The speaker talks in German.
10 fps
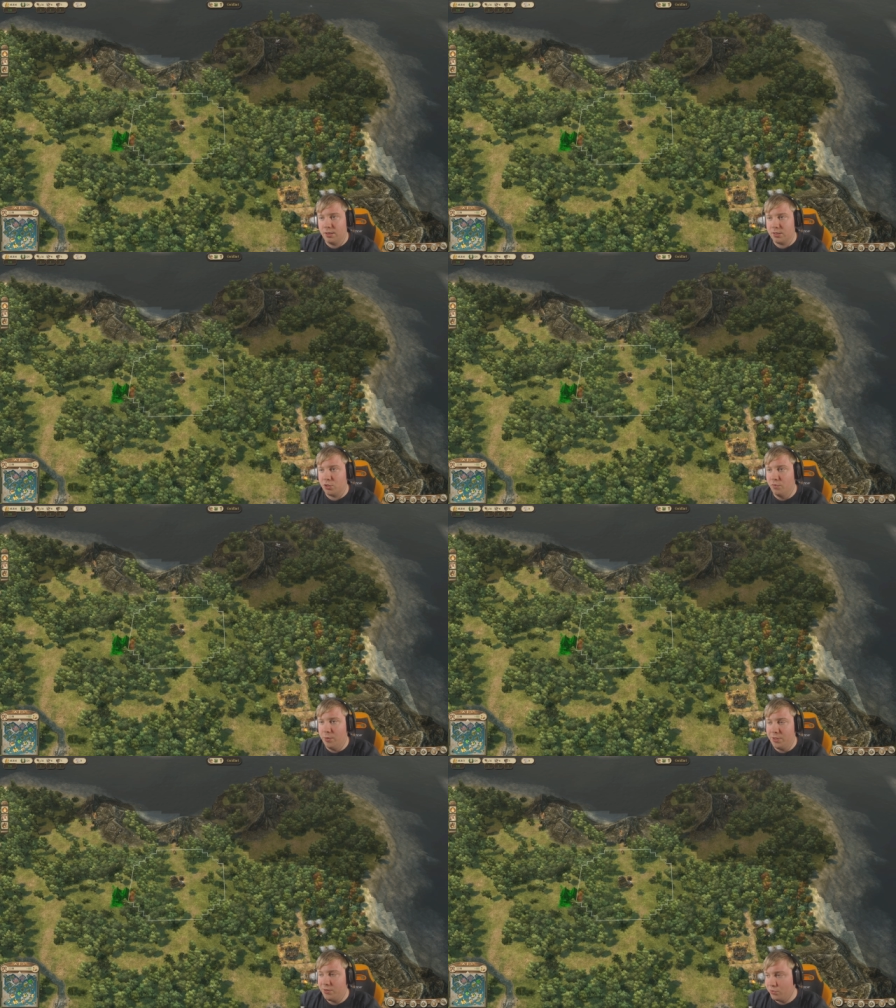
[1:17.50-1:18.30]
Das können wir
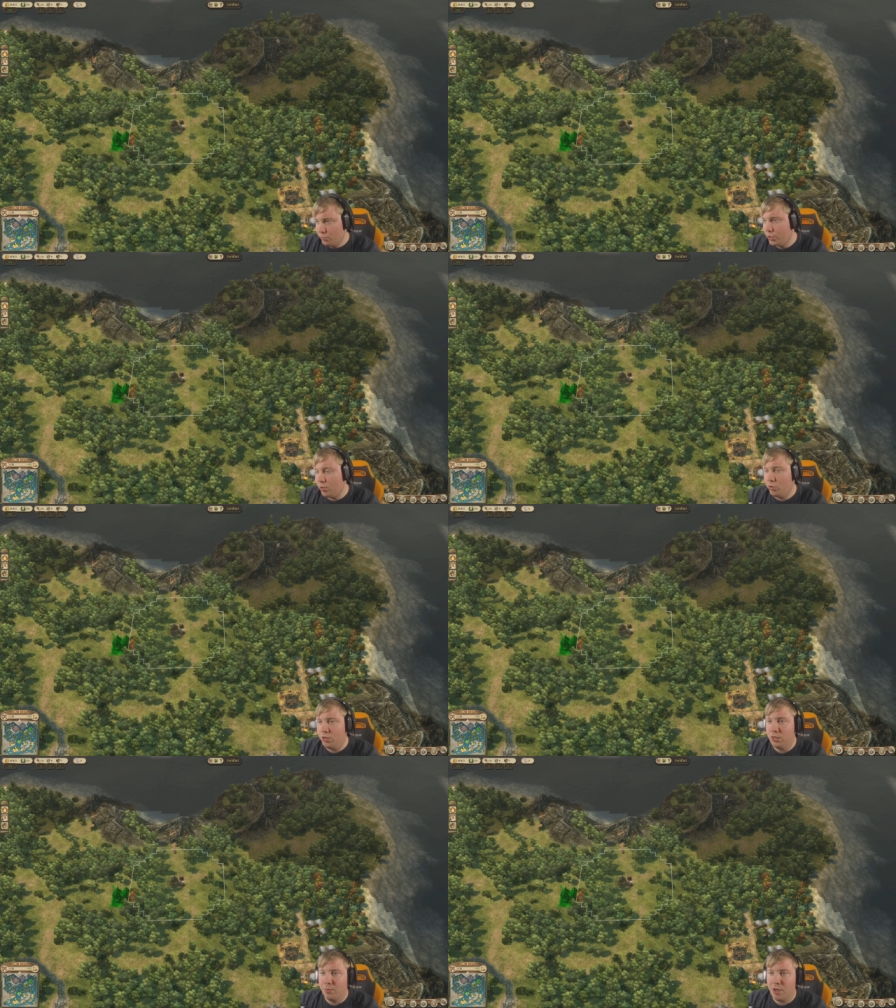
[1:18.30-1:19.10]
nämlich sowohl da
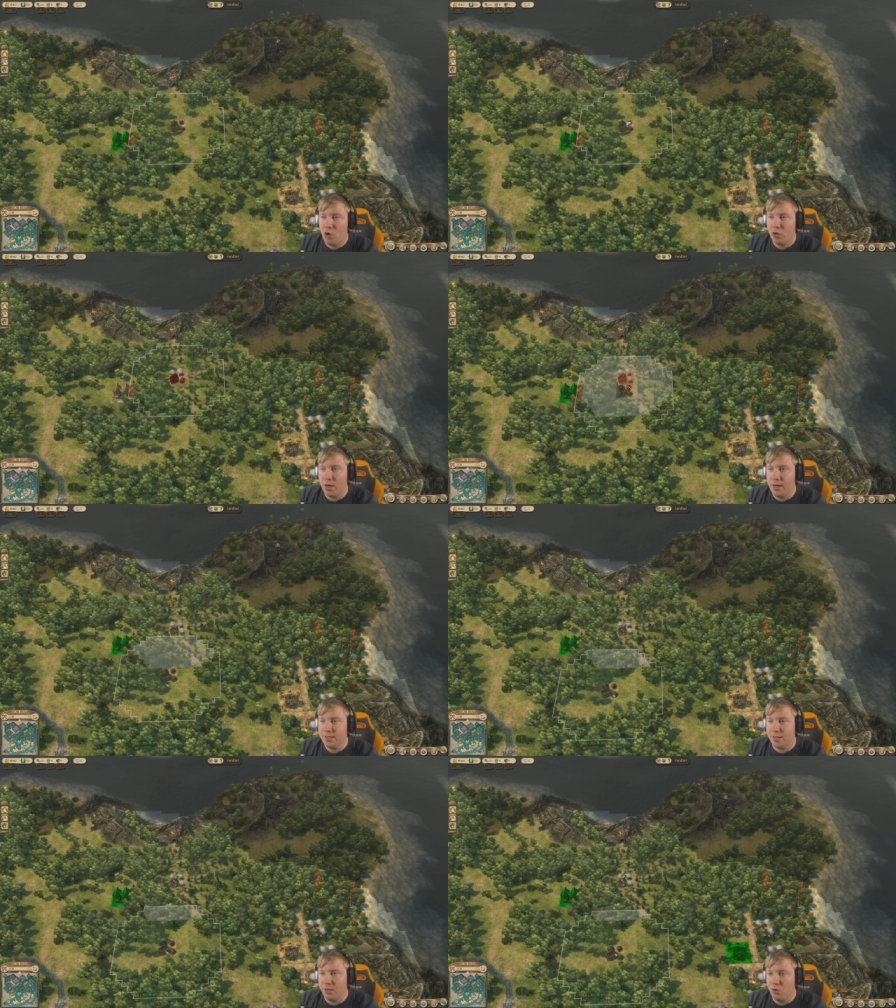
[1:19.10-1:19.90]
unten gebrauchen,
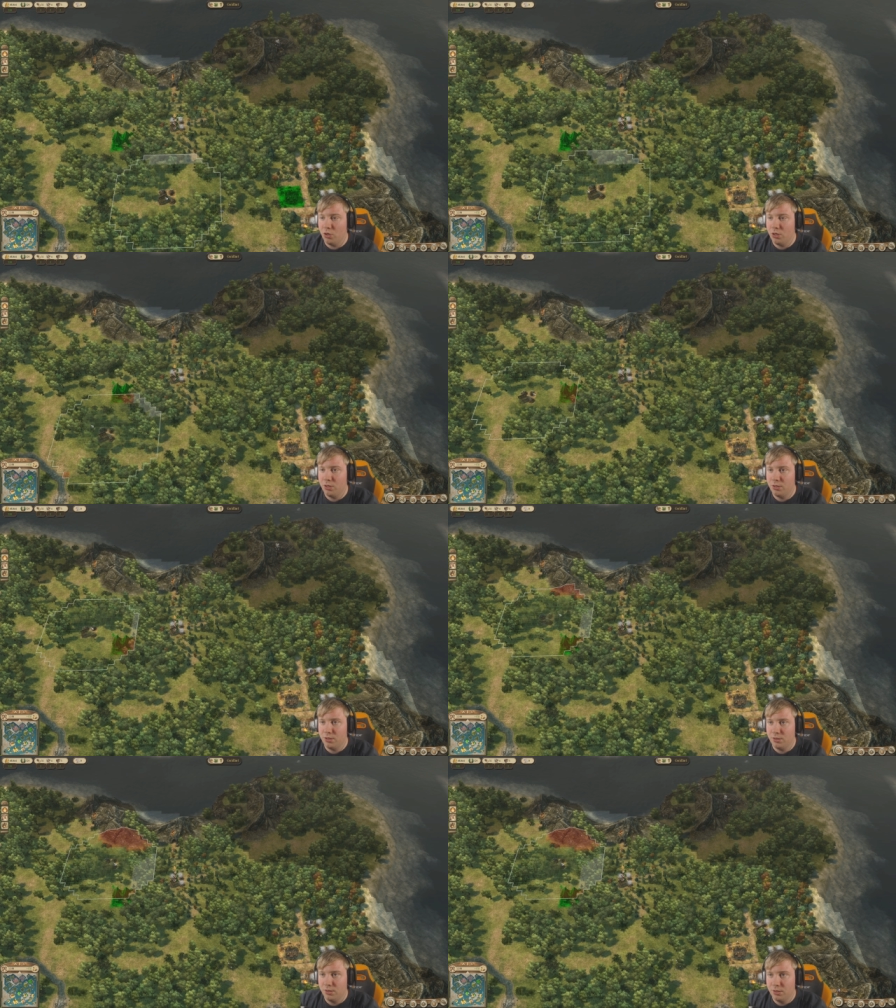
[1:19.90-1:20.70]
als auch
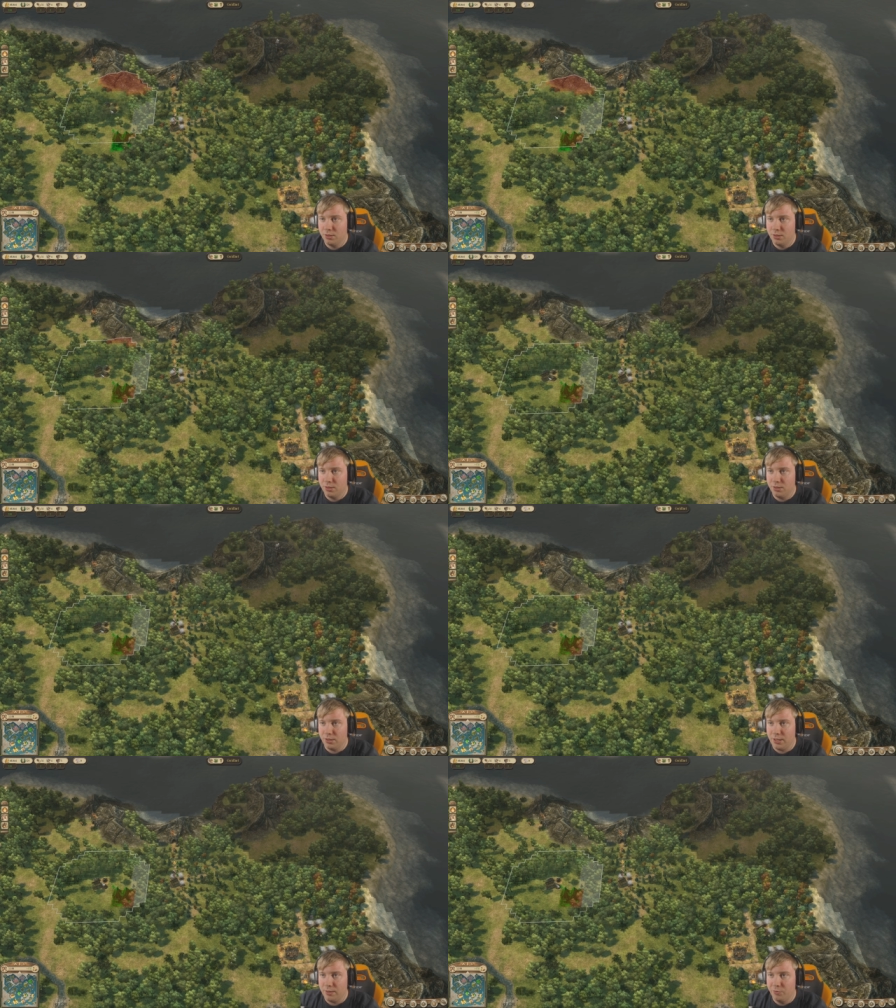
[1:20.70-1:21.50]

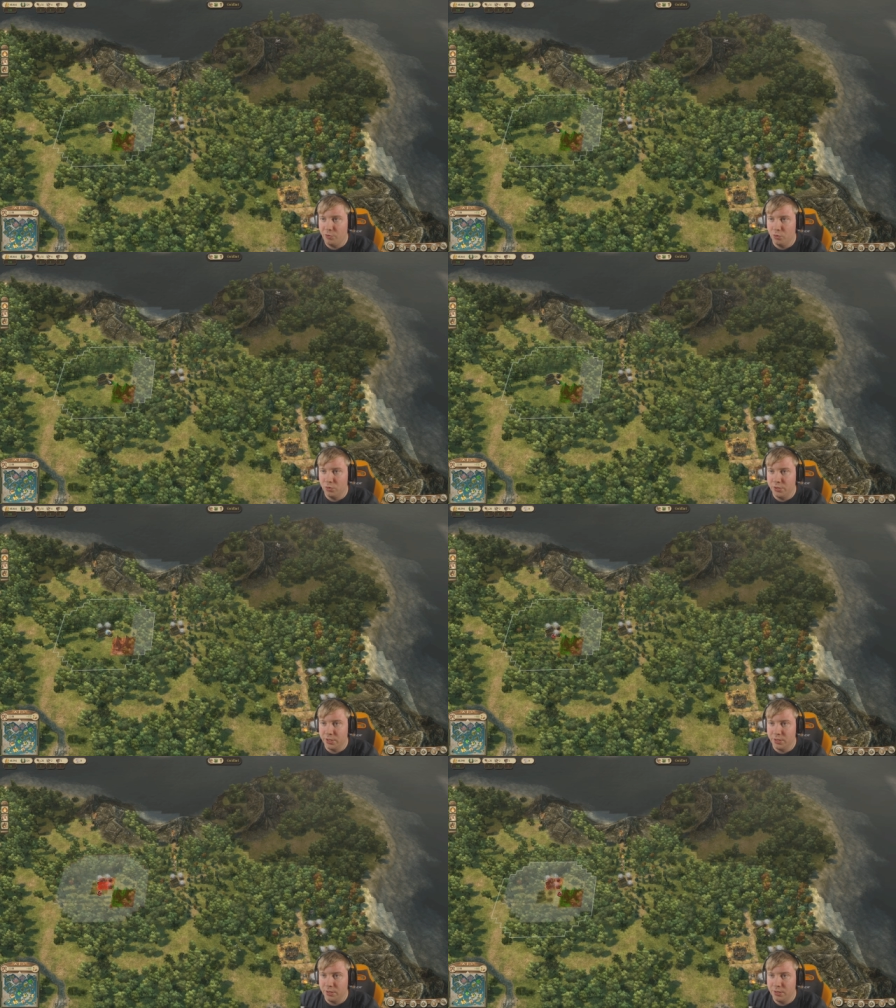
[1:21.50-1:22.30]
äh, eben für
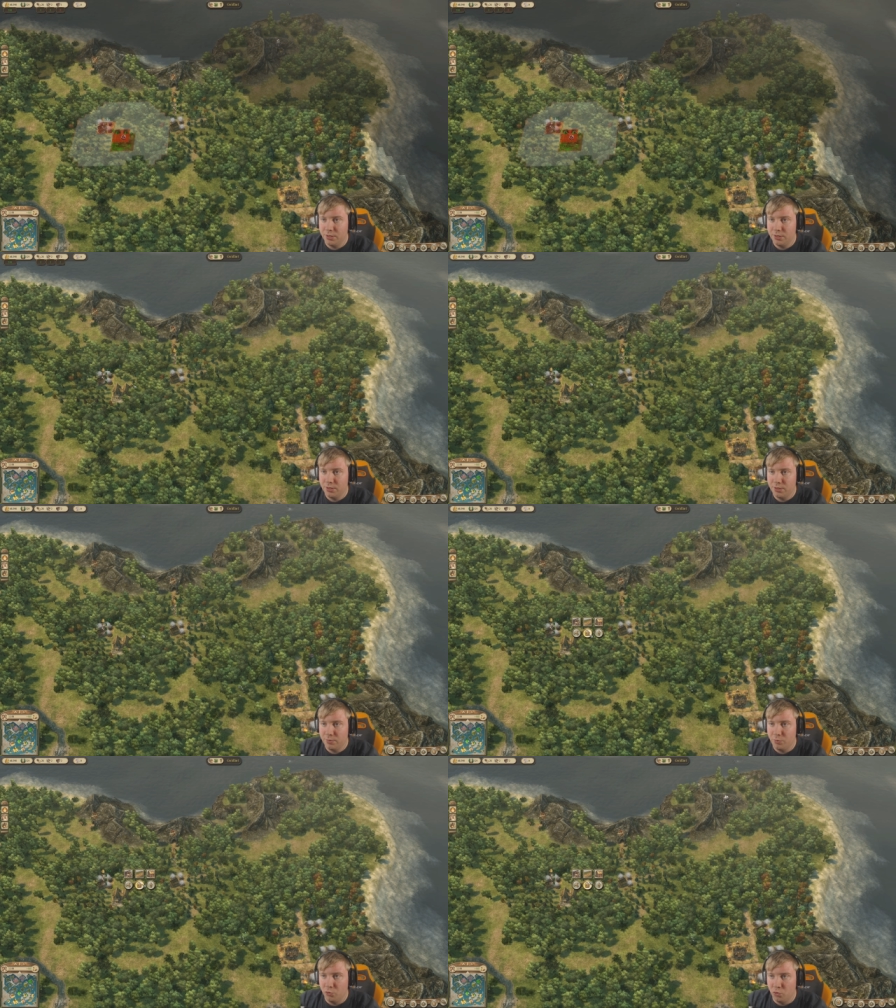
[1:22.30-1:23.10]
unsere
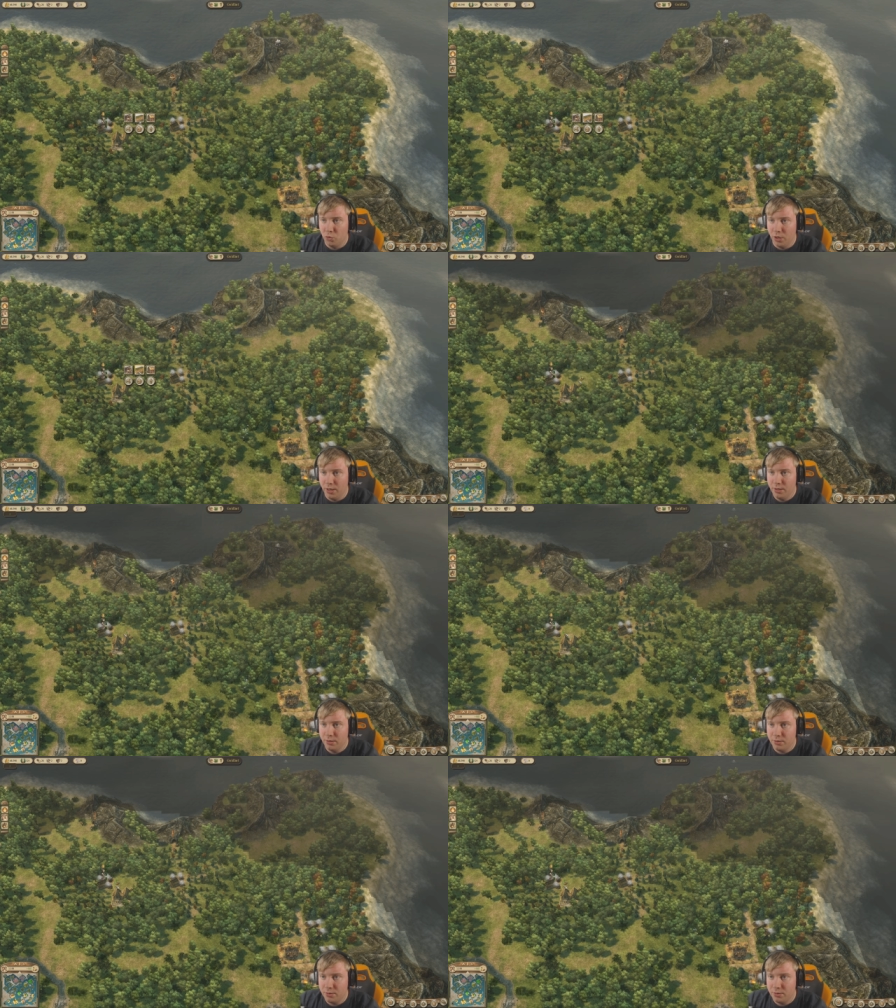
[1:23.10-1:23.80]
Bewohner.